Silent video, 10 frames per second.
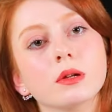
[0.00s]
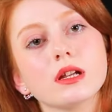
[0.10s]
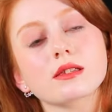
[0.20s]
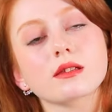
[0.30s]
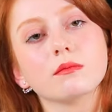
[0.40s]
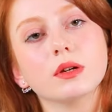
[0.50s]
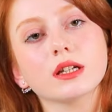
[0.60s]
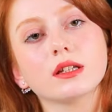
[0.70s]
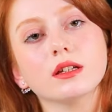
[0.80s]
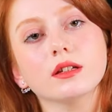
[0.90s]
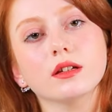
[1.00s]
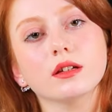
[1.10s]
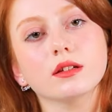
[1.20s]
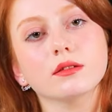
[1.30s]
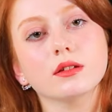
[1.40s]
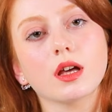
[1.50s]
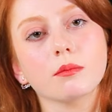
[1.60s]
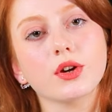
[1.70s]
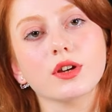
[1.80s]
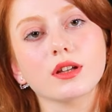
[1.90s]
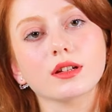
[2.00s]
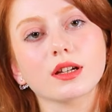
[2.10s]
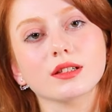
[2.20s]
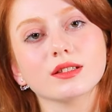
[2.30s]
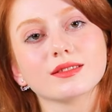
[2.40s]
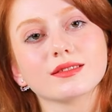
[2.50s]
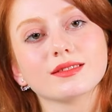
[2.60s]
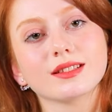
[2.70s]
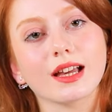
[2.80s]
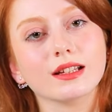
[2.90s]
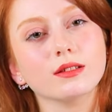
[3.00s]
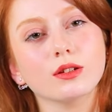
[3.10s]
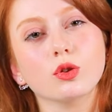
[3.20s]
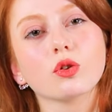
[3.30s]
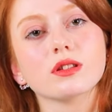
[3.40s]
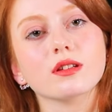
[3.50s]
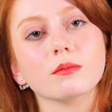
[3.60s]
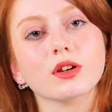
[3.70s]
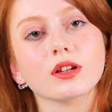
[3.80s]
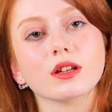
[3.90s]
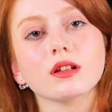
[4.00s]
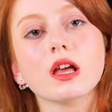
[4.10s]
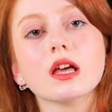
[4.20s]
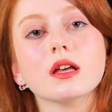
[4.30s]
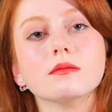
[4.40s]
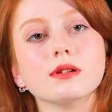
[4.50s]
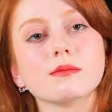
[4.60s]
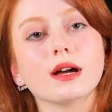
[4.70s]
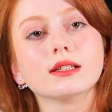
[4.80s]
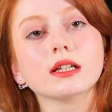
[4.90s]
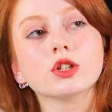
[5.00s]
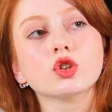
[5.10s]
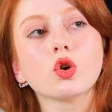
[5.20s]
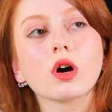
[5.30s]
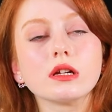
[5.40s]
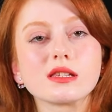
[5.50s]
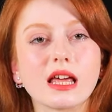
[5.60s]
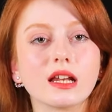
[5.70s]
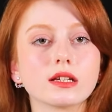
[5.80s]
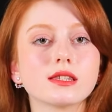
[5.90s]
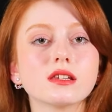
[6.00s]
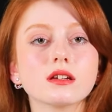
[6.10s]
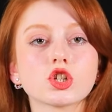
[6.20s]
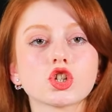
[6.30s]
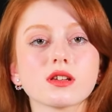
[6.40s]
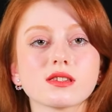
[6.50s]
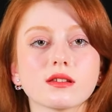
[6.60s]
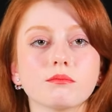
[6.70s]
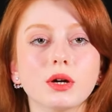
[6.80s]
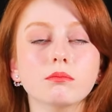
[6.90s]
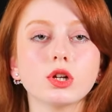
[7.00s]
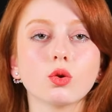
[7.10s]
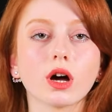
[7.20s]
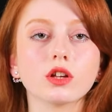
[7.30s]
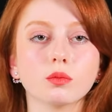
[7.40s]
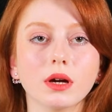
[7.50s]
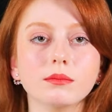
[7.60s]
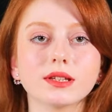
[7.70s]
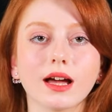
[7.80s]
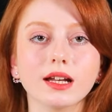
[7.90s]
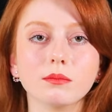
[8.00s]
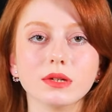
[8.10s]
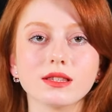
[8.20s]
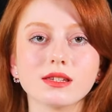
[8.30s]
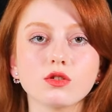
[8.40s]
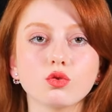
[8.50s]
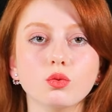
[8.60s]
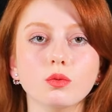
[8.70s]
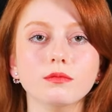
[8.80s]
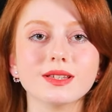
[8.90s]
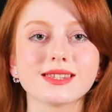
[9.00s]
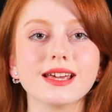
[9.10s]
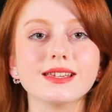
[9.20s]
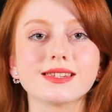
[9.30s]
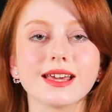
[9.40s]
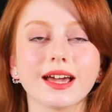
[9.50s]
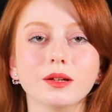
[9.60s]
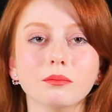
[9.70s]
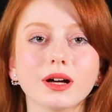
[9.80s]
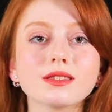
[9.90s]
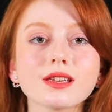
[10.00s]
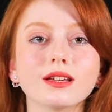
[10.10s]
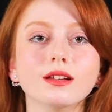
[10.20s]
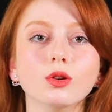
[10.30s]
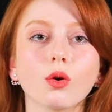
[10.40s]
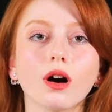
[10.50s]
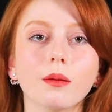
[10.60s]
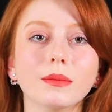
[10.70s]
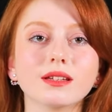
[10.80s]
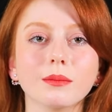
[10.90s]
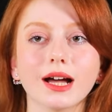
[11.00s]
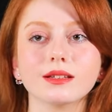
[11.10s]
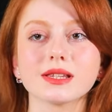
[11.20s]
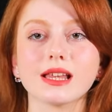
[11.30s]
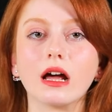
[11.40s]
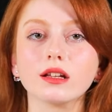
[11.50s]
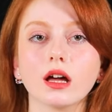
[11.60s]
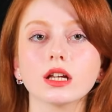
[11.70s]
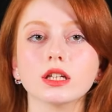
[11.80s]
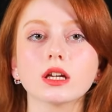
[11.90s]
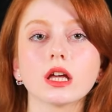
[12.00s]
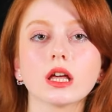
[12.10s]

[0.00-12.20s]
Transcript: بالاصل بحكي امريكان يعني كان لغتي امريكان بس بعدين انه خلص انا كثير شخص بحب اللغات وبحب اتعلم كثير وسلسه يعني باتقن اللغه متى ما حدا مثلا اعطاني